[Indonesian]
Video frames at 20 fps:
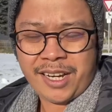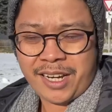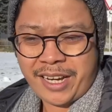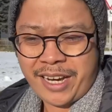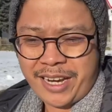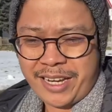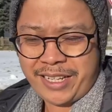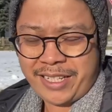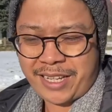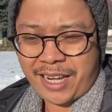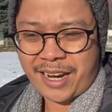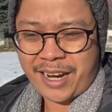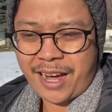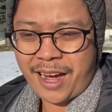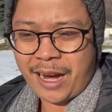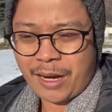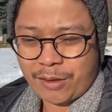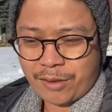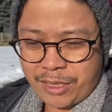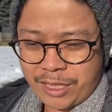Dan di sana
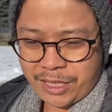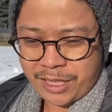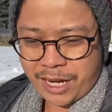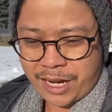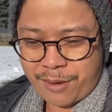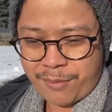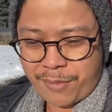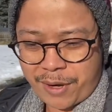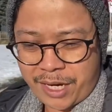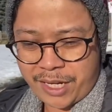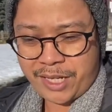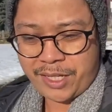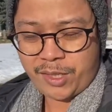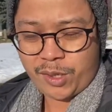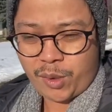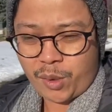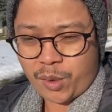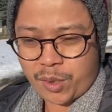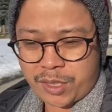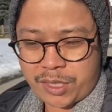aku diterima di
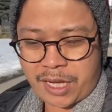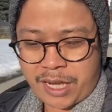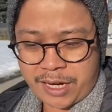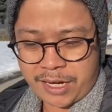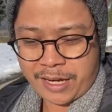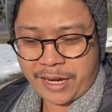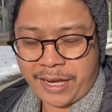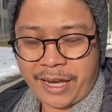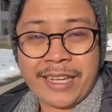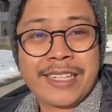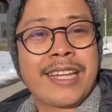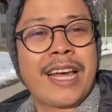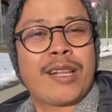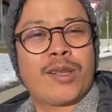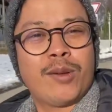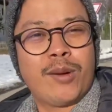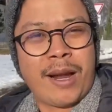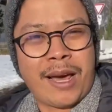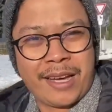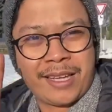jurusan S1
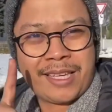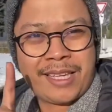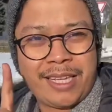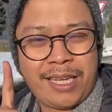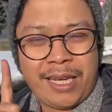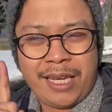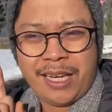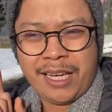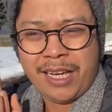lagi,